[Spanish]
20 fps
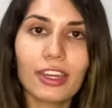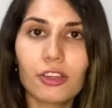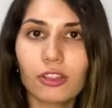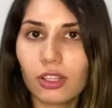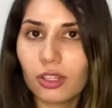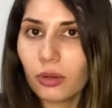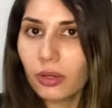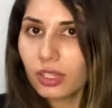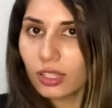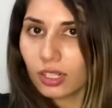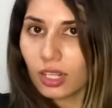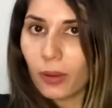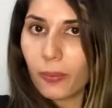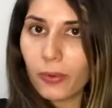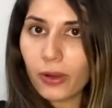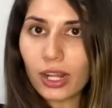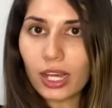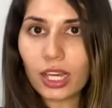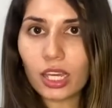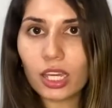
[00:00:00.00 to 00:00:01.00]
yo tengo estrías
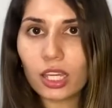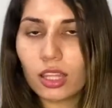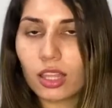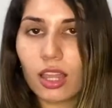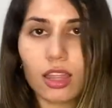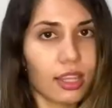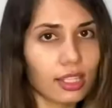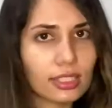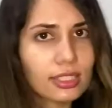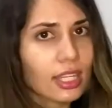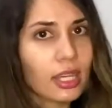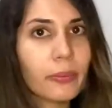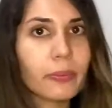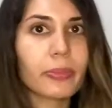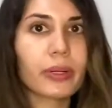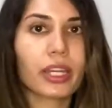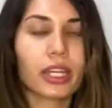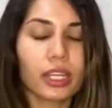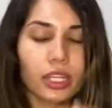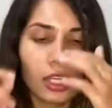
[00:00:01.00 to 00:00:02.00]
por aquí desde
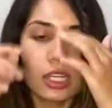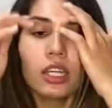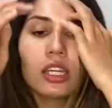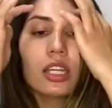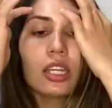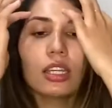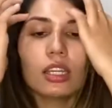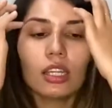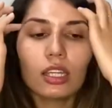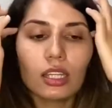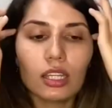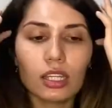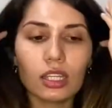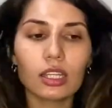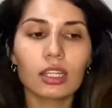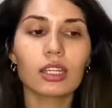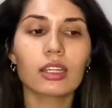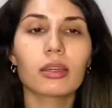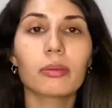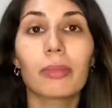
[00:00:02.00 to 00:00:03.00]
siempre,
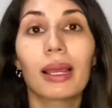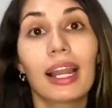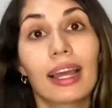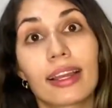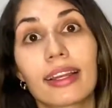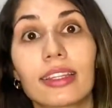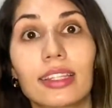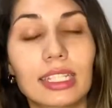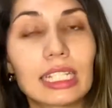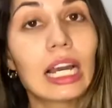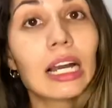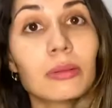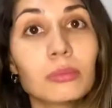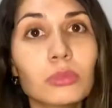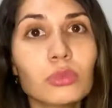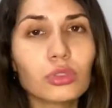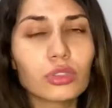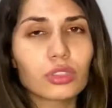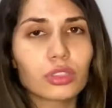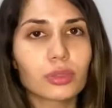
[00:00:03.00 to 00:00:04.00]
y me las criticaban
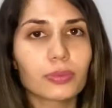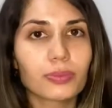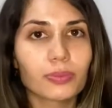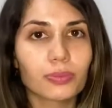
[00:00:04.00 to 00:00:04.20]
mucho.